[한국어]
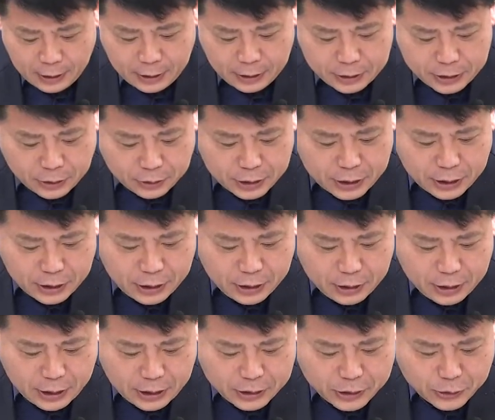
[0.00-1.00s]

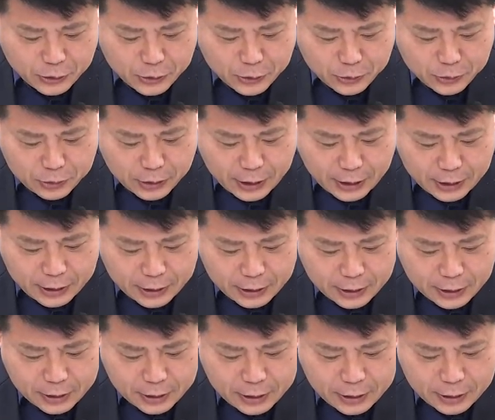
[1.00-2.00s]
전기기기에
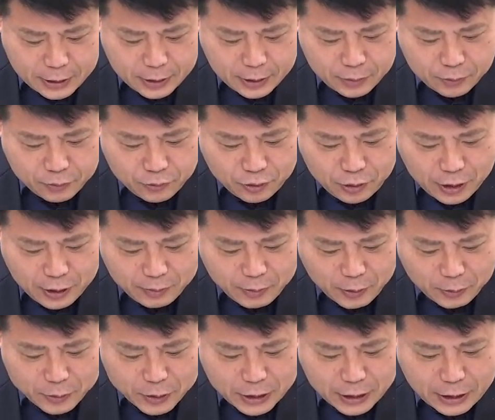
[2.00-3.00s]
적용되는 물리
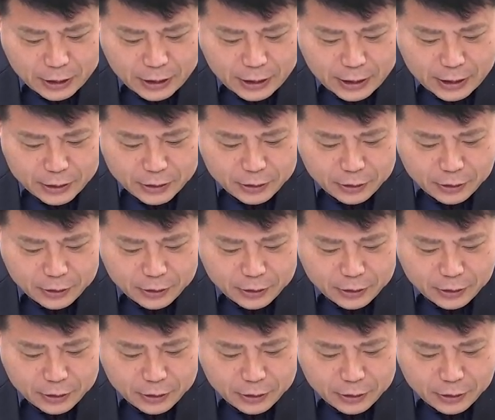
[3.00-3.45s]
법칙에 대한